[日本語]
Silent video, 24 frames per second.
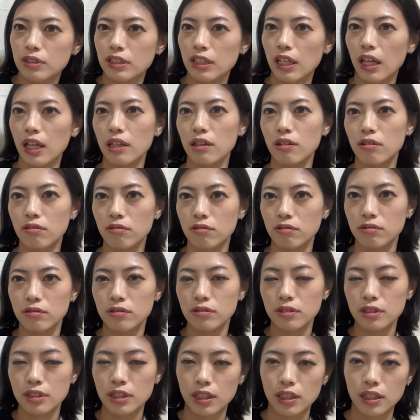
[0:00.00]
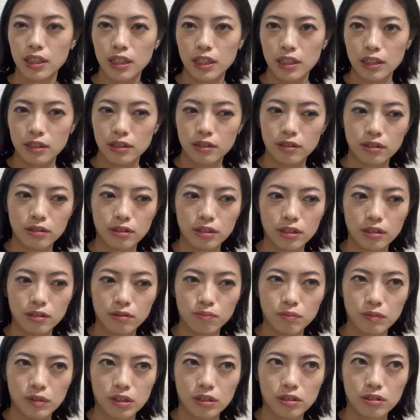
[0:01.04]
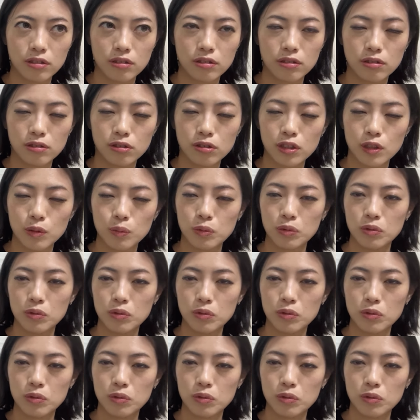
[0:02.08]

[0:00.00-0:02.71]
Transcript: ザーッと塗っちゃったり水